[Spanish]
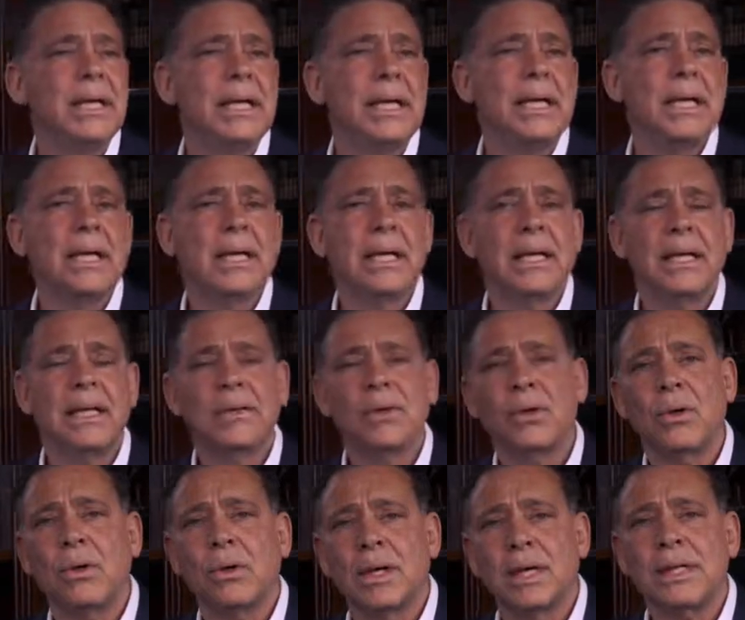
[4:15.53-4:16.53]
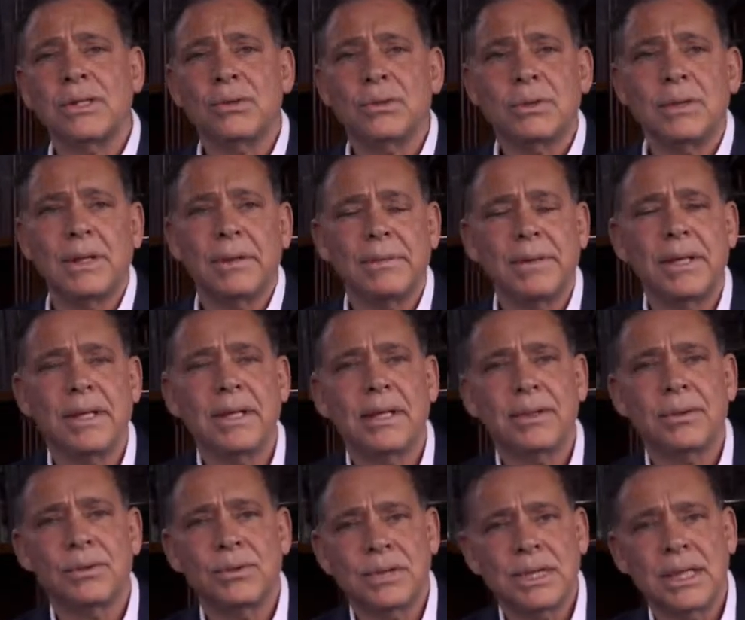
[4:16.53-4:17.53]
y que en todo caso debía
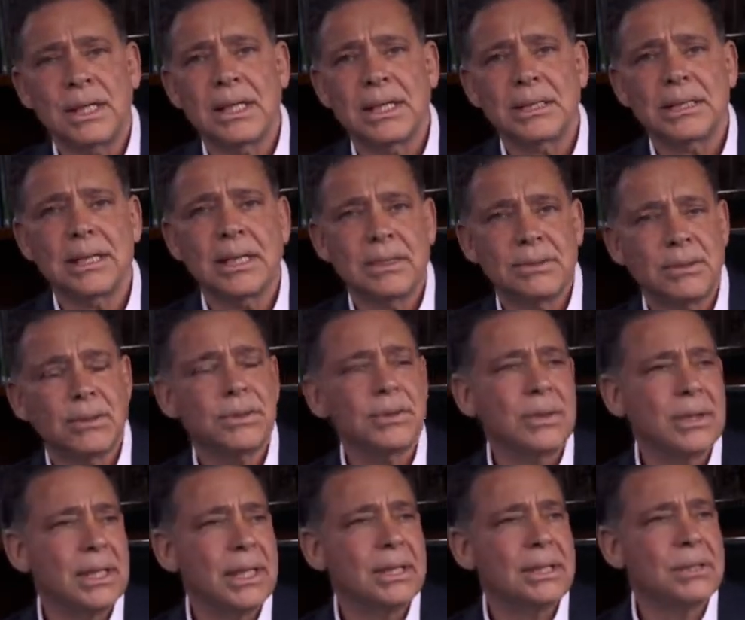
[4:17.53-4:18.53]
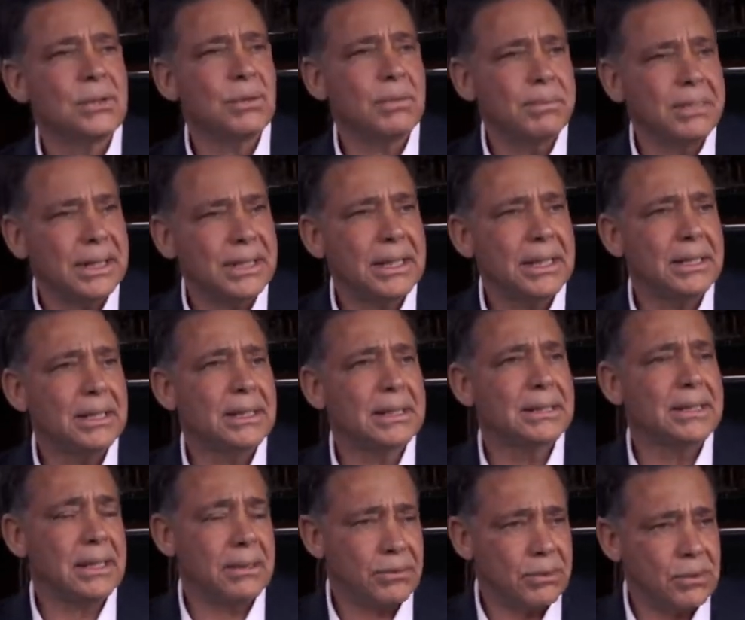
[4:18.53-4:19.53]
consignarse a las autoridades
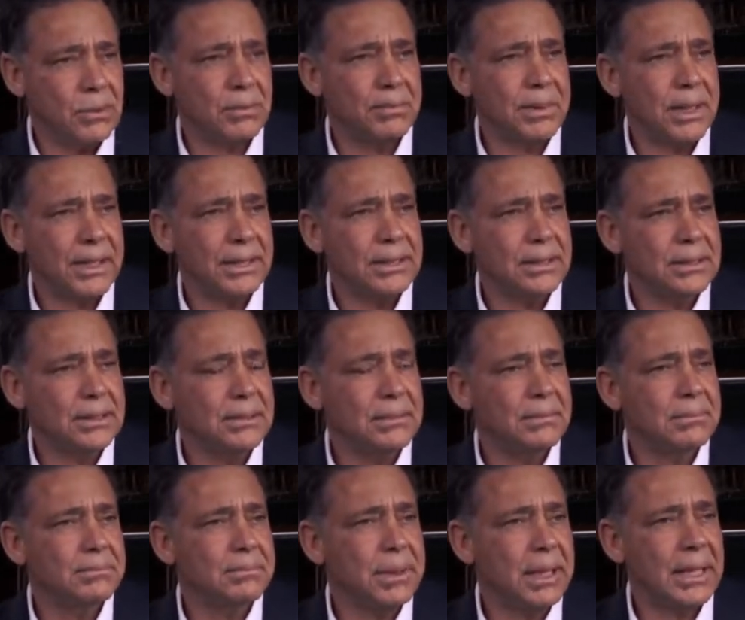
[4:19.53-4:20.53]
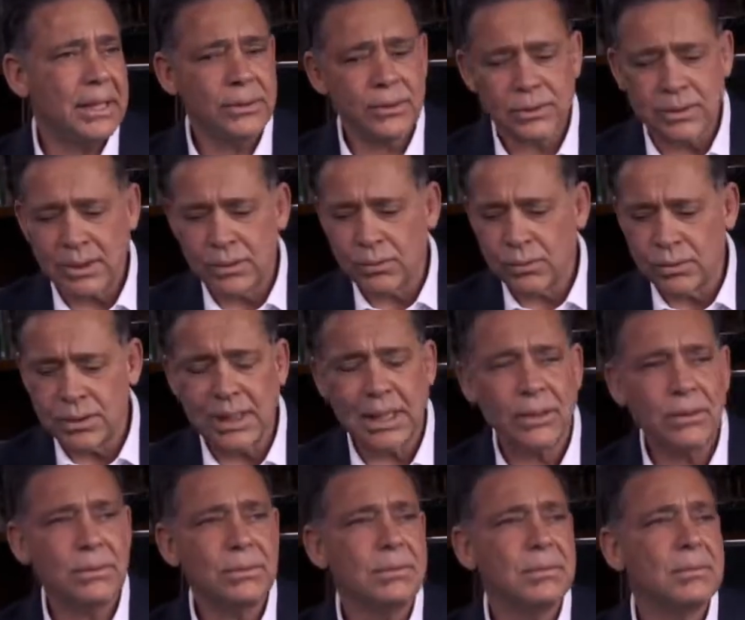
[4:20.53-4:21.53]
competentes de nuestro país para yo ser
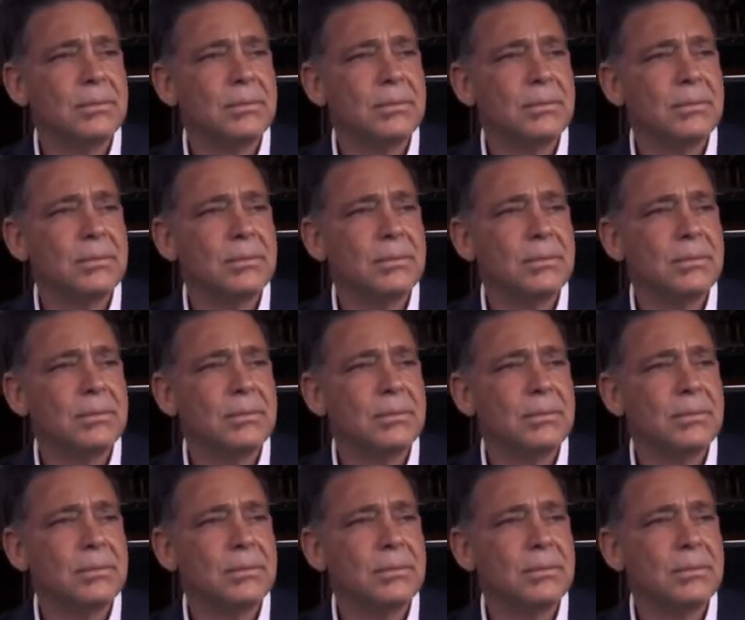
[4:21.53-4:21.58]
juzgado